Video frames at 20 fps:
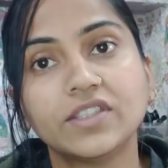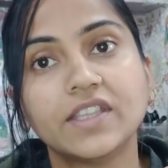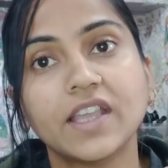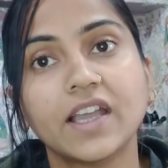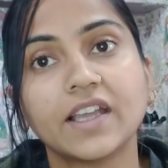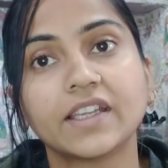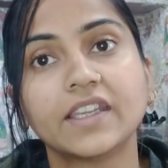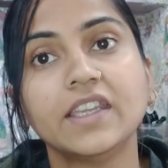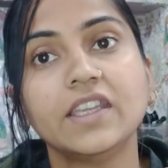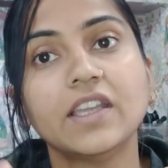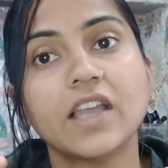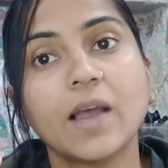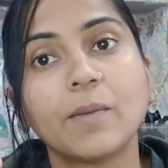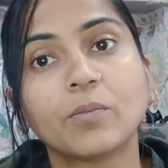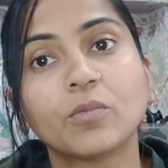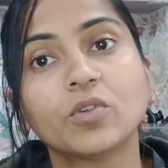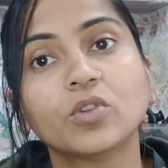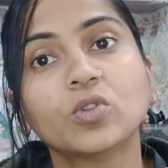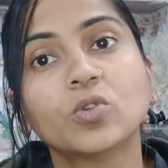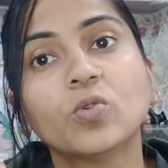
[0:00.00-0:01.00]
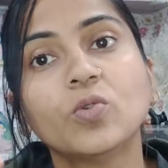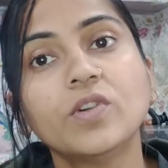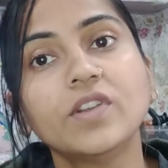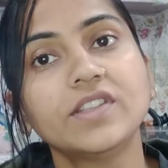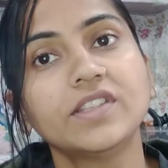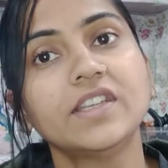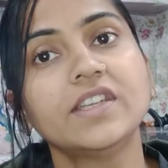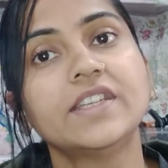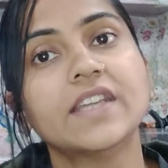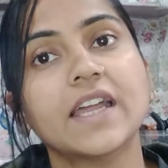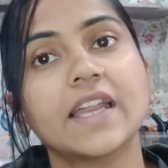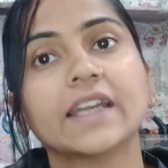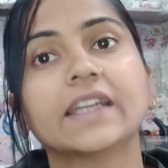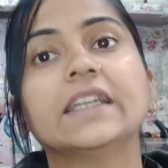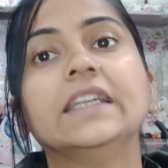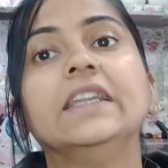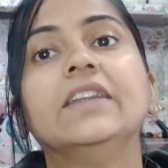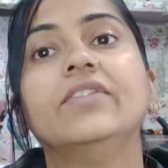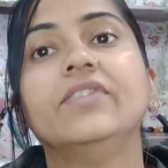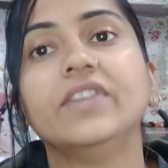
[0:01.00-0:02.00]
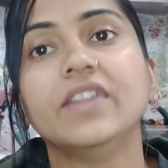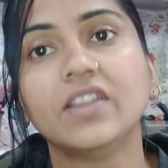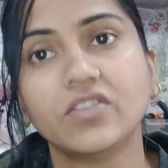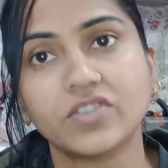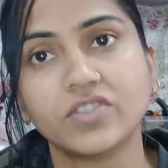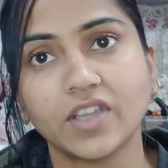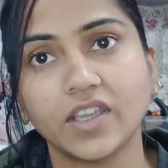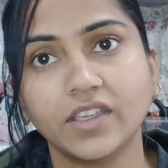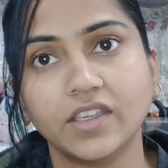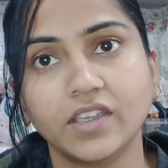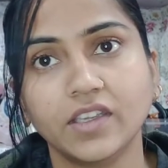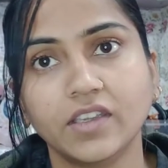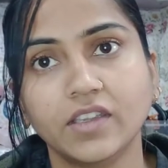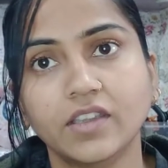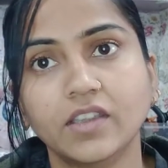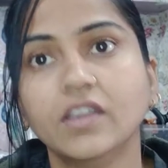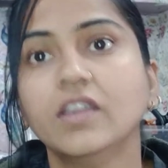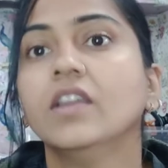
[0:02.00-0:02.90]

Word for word: ताकि आपको थोड़ी सी डायरेक्ट लिफ्टिंग चाहिए